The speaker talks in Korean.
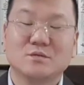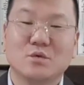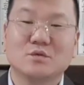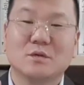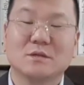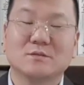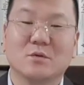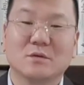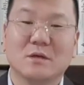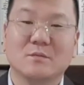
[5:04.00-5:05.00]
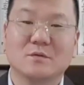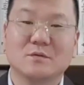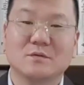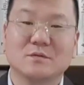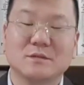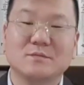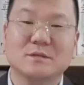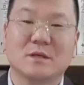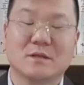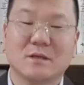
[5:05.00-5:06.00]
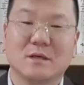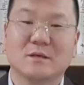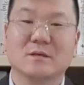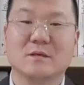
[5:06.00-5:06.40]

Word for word: 조절하지 못하면 쉽지 않다.